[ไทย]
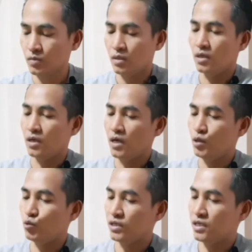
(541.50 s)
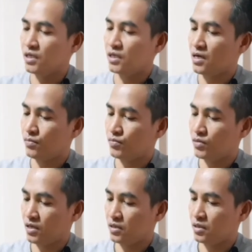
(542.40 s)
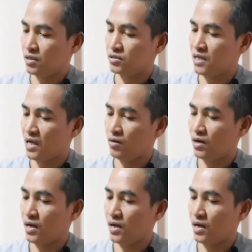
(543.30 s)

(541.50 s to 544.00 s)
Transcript: เดี๋ยวให้ดูอีกทีนึงครับนะเราจ่ายเท่าไหร่